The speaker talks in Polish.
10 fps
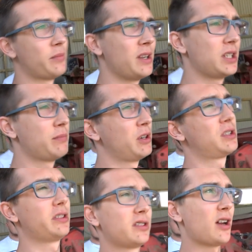to będzie, bo
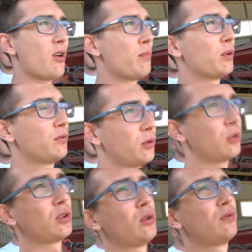jeszcze zostało
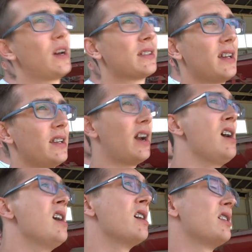podwórko do utwardzenia,
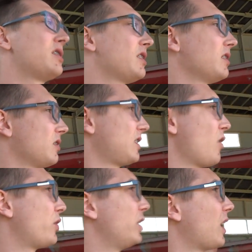jeszcze
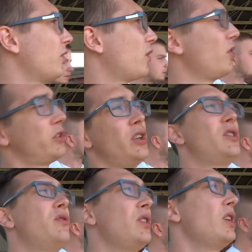zostało kilka wykończeń
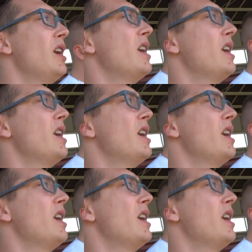drzwi